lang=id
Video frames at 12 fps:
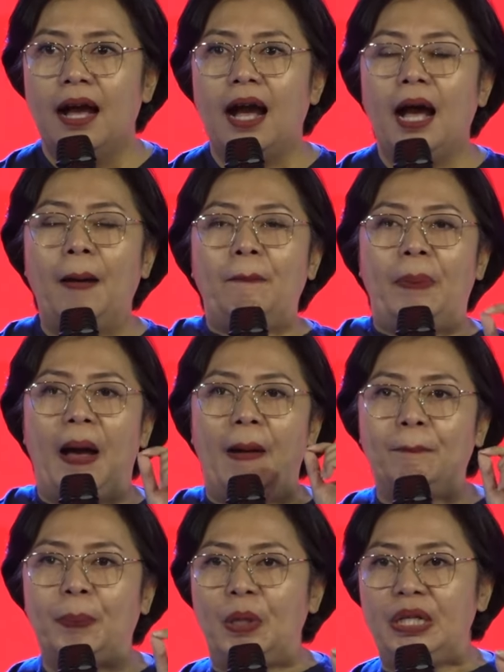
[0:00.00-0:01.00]

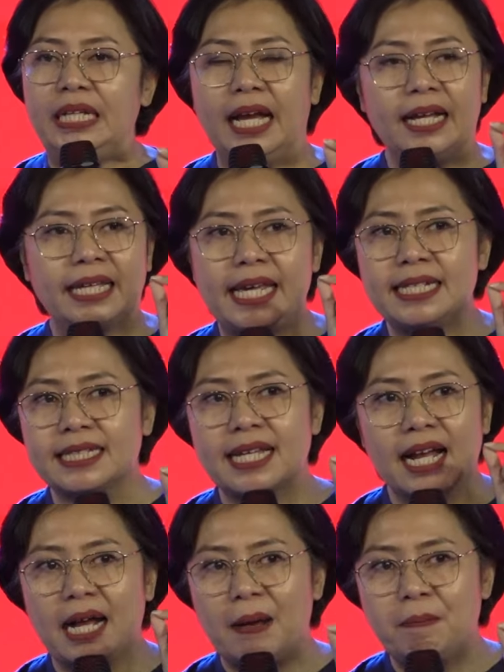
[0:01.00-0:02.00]
Apapun yang kita
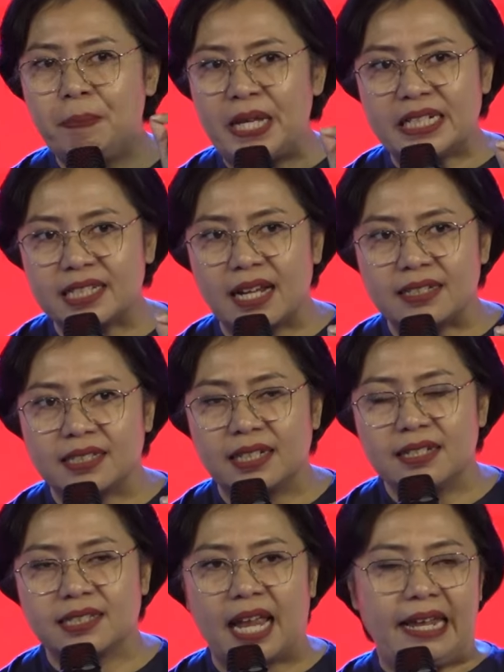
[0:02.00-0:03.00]
nggak bisa
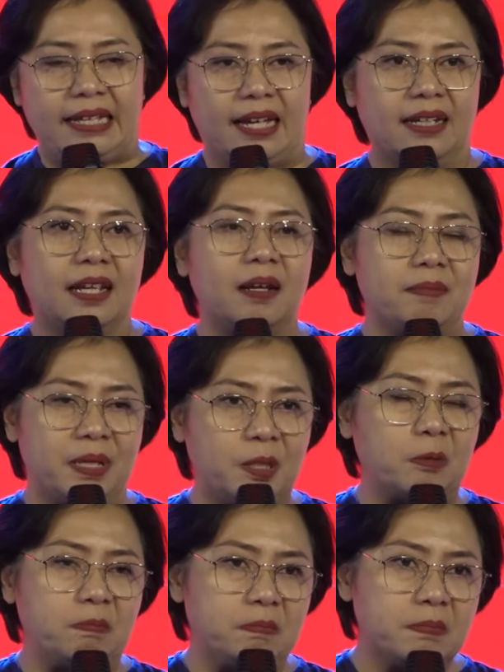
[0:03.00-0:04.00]
selesaikan dalam
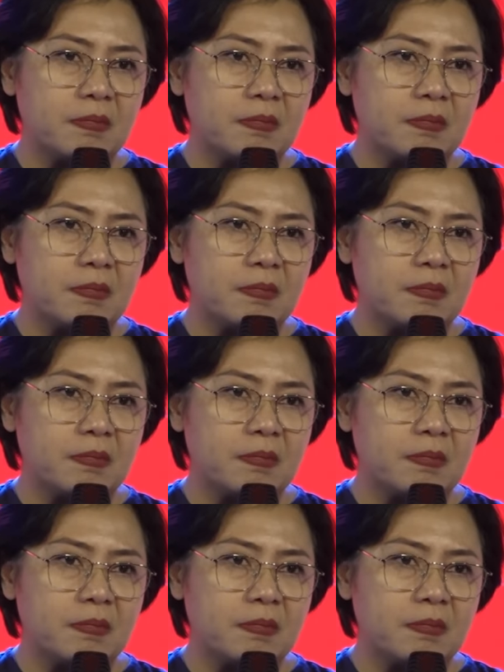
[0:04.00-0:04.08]
hidup,